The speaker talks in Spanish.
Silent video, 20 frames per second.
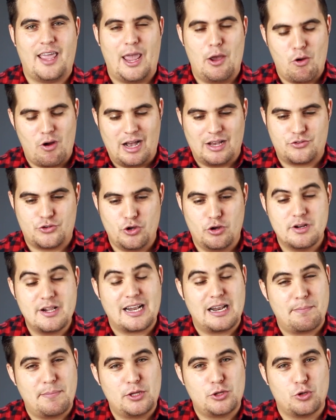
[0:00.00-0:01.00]
En
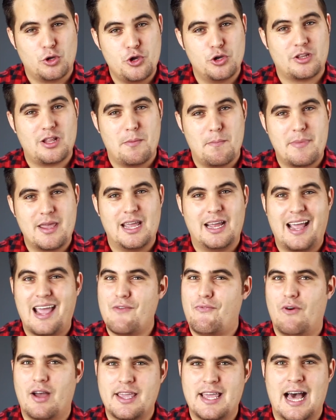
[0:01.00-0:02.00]
ocasiones, repito, yo también
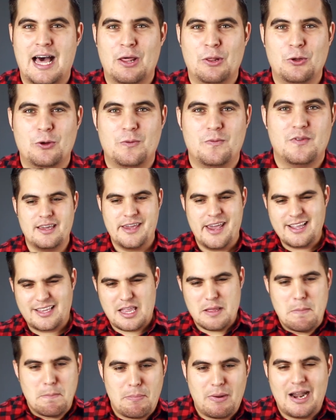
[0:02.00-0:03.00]
he fallado y he
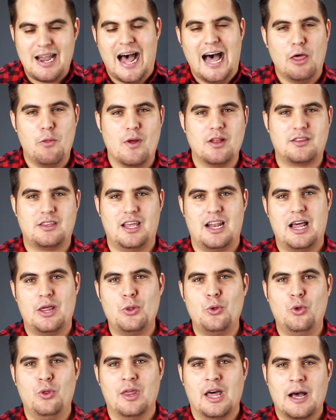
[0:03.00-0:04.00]
temblado ante la
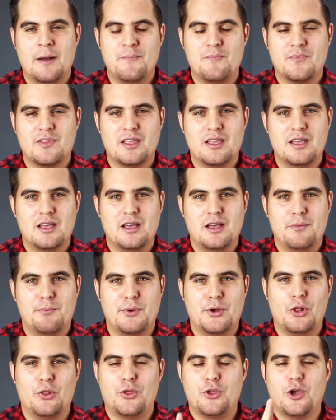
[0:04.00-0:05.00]
duda,
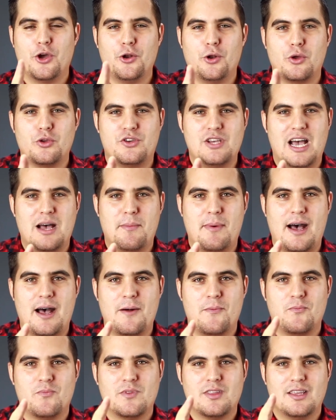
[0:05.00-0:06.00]
pero Dios nos
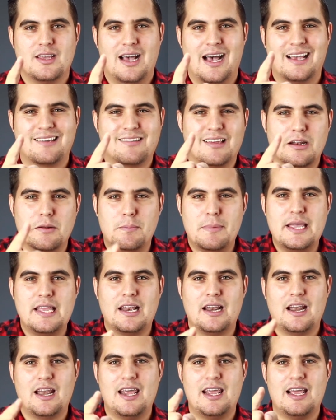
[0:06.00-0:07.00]
llama a
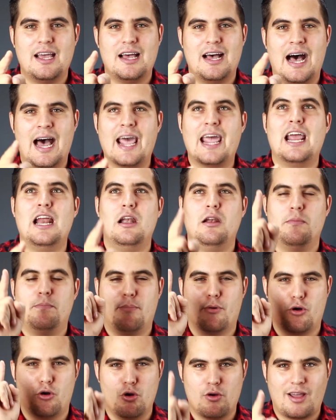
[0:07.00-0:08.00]
servirle a Él
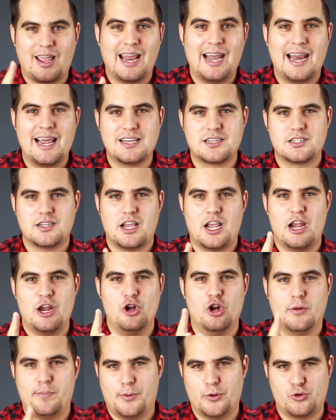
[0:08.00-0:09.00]
por lo que Él es y
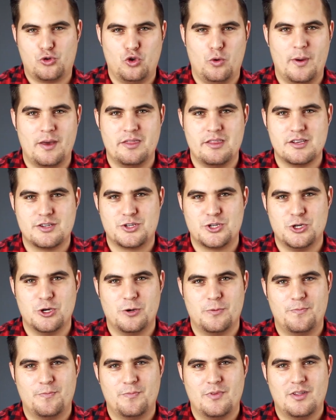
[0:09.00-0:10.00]
no por su
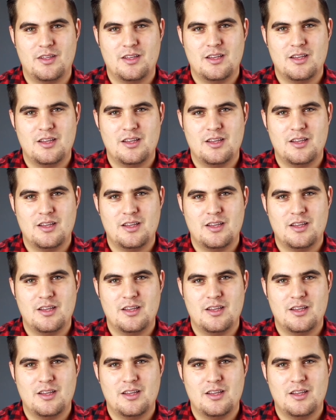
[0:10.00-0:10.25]
bendición.